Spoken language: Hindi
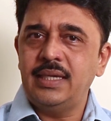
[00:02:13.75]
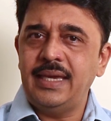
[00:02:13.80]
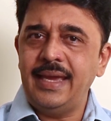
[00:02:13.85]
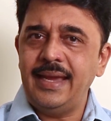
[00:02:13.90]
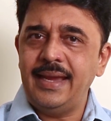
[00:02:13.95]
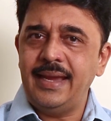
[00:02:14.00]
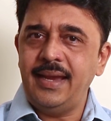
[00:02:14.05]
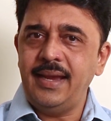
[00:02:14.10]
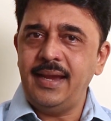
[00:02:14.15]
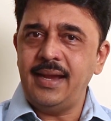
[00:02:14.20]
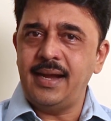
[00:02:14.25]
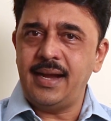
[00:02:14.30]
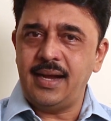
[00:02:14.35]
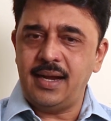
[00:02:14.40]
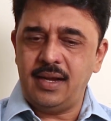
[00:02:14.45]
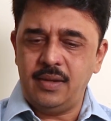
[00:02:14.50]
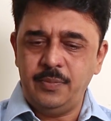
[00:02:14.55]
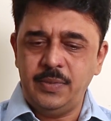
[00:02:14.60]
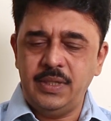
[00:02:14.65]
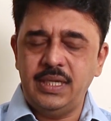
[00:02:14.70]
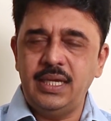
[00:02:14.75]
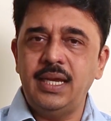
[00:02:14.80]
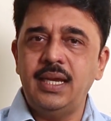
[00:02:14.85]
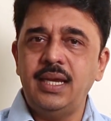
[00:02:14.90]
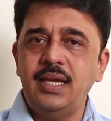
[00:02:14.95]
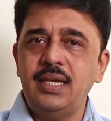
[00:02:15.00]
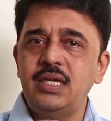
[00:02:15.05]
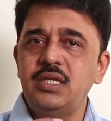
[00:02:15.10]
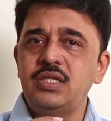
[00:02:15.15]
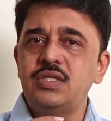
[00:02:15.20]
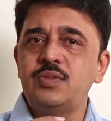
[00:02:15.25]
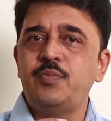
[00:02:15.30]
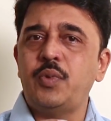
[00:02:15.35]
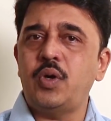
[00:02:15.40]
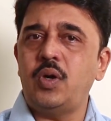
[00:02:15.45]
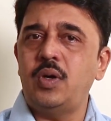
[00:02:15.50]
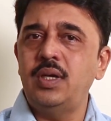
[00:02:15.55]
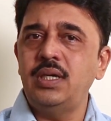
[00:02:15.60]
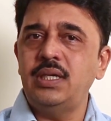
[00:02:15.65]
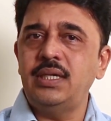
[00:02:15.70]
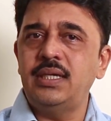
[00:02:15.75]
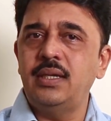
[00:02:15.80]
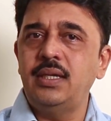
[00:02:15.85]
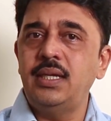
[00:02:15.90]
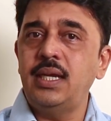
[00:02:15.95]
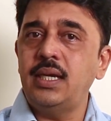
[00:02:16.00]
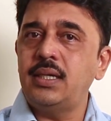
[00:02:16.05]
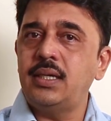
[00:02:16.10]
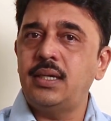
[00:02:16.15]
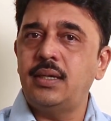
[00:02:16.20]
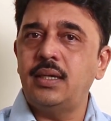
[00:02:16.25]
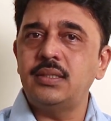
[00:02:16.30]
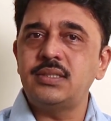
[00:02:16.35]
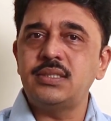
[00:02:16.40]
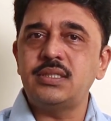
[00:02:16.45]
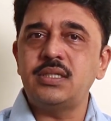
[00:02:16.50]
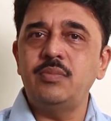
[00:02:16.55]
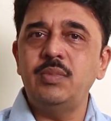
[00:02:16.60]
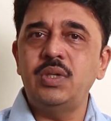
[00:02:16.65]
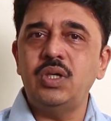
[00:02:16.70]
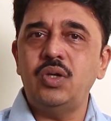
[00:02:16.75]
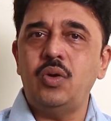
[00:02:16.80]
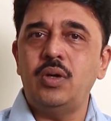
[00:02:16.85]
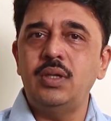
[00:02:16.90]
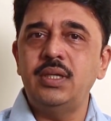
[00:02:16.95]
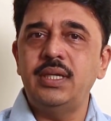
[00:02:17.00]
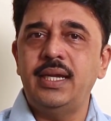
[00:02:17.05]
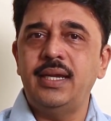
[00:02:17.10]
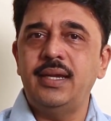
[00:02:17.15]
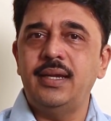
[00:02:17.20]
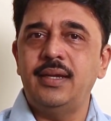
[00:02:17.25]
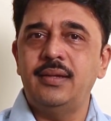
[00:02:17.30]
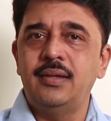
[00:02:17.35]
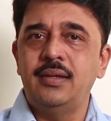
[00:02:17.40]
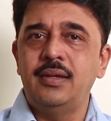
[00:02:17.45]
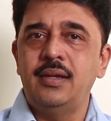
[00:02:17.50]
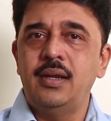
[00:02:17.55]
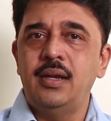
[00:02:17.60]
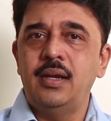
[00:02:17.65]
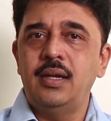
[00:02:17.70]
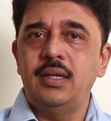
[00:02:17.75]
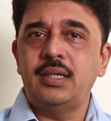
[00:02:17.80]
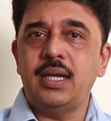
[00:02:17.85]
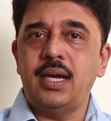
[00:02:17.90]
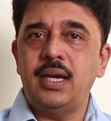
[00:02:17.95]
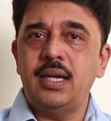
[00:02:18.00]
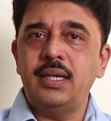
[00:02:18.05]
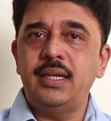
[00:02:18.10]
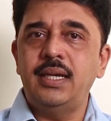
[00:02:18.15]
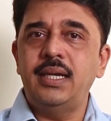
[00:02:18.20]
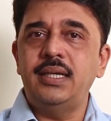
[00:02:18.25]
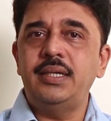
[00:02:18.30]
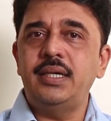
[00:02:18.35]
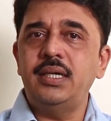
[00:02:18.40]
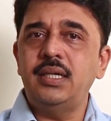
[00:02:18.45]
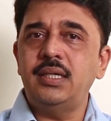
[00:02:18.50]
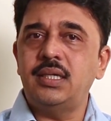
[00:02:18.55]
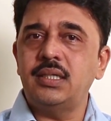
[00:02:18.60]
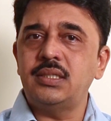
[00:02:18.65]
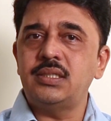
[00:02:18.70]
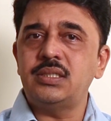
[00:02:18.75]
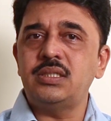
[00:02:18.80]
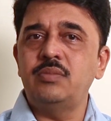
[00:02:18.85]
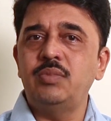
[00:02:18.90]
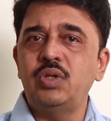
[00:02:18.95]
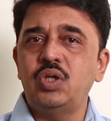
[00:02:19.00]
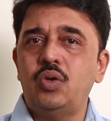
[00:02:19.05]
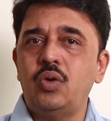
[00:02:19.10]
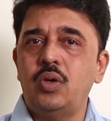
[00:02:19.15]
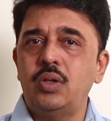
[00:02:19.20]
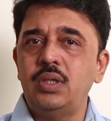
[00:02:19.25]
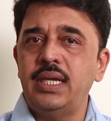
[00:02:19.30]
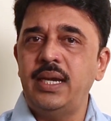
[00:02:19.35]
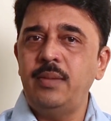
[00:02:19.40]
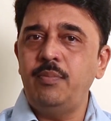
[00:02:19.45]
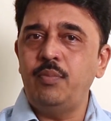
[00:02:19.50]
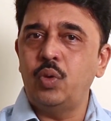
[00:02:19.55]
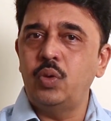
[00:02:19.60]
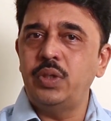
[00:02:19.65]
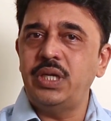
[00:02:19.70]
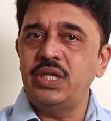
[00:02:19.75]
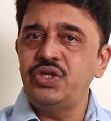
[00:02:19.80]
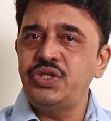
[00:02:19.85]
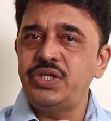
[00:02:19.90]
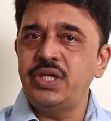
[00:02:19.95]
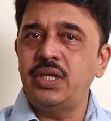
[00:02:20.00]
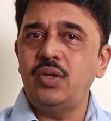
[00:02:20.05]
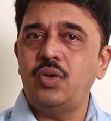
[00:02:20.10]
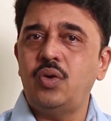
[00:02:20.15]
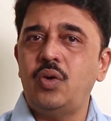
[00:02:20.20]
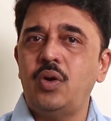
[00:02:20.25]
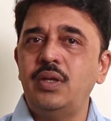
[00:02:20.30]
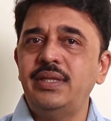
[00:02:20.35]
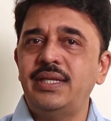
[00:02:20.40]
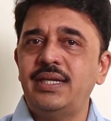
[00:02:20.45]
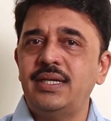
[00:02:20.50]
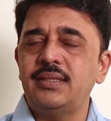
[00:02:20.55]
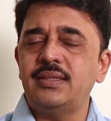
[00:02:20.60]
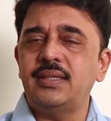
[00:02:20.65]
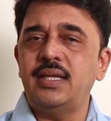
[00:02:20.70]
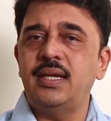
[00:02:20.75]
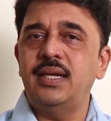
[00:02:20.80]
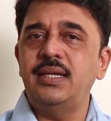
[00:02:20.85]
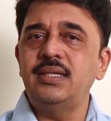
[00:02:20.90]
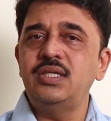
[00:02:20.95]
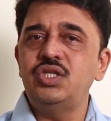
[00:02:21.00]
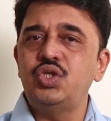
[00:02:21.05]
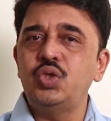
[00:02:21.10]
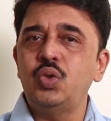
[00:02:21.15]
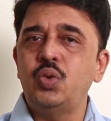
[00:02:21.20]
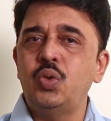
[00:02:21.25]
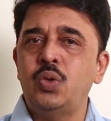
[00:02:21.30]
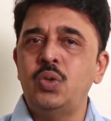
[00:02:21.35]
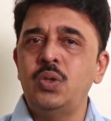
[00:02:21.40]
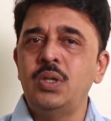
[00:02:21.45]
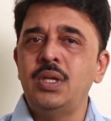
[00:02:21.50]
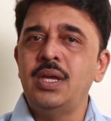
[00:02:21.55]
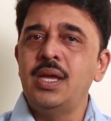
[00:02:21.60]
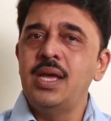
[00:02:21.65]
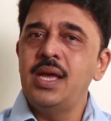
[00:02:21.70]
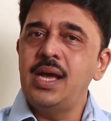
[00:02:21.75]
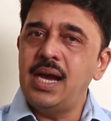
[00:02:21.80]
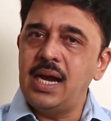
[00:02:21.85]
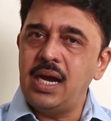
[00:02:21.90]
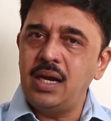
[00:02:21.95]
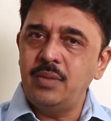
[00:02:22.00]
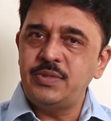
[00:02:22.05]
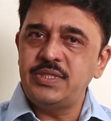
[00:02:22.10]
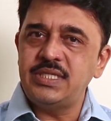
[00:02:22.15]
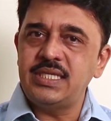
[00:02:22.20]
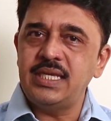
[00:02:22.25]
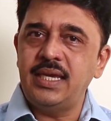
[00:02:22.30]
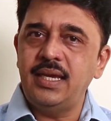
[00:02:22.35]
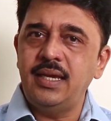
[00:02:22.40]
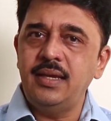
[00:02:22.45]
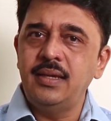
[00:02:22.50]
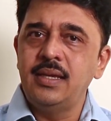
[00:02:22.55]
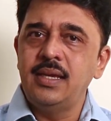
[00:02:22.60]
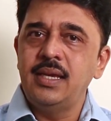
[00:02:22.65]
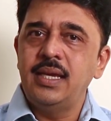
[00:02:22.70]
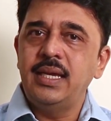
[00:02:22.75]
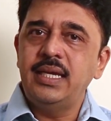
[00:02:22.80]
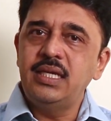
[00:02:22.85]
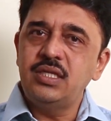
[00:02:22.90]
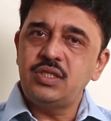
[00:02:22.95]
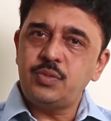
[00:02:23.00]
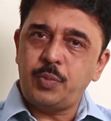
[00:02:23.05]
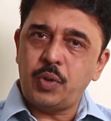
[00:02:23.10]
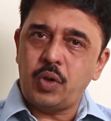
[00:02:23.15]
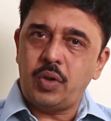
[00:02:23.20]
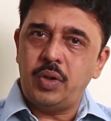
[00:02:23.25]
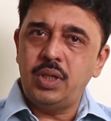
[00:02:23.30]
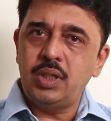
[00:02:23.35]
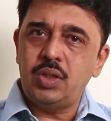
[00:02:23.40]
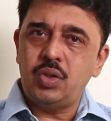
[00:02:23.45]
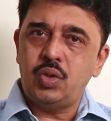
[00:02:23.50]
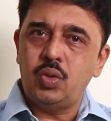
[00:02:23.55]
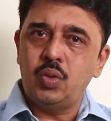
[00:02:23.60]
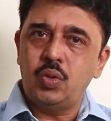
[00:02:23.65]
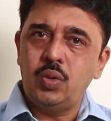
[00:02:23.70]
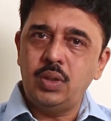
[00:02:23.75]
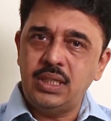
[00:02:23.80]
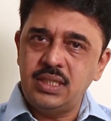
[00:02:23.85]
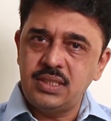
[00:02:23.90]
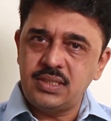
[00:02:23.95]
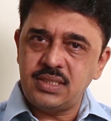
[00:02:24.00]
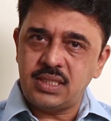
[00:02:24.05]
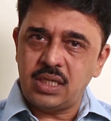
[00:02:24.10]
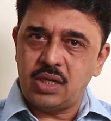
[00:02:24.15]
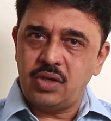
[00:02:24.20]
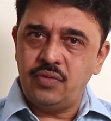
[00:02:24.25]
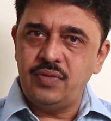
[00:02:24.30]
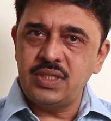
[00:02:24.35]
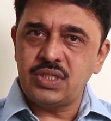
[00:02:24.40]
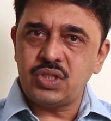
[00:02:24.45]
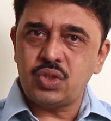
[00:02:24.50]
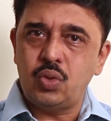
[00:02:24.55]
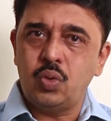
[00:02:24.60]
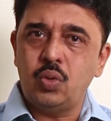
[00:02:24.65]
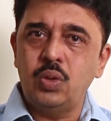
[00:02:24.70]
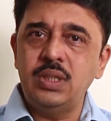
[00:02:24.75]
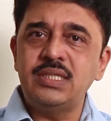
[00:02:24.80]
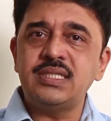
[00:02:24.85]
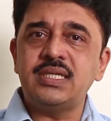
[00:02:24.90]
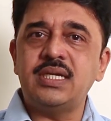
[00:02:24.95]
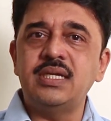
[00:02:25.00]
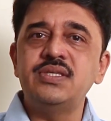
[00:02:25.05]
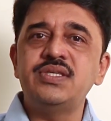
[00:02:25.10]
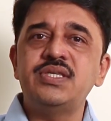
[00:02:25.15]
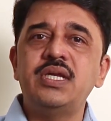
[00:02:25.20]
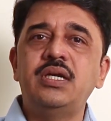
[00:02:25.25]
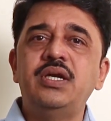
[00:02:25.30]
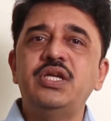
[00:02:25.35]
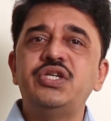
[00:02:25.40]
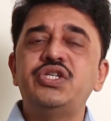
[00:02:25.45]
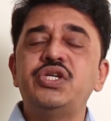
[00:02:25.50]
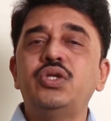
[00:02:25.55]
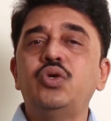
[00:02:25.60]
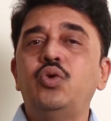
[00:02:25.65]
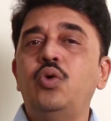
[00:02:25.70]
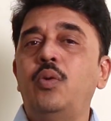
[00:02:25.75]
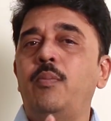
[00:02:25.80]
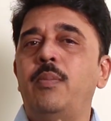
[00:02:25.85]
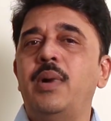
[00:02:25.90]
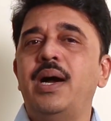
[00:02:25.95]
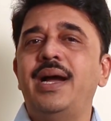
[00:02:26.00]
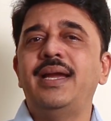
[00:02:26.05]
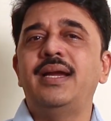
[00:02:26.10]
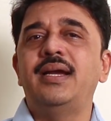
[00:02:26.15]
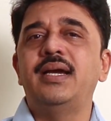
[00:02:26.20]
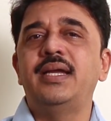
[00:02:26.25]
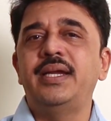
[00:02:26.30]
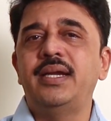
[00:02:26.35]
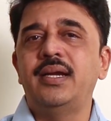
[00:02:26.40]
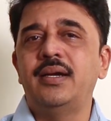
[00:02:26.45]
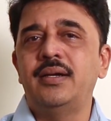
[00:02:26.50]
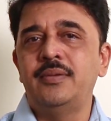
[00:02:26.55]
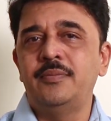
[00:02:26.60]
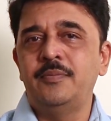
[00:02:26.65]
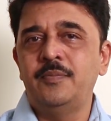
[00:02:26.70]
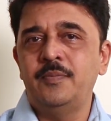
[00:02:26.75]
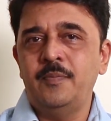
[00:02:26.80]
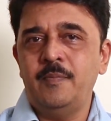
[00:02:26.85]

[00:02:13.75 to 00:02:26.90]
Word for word: कि आपके इस प्रोडक्ट के लिए कस्टमर कौन है टारगेटेड कस्टमर कौन है पोटेंशियल कौन रखता है जो आपसे इस प्रोडक्ट को इस सर्विस को इस कंसल्टेशन को बाय करेगा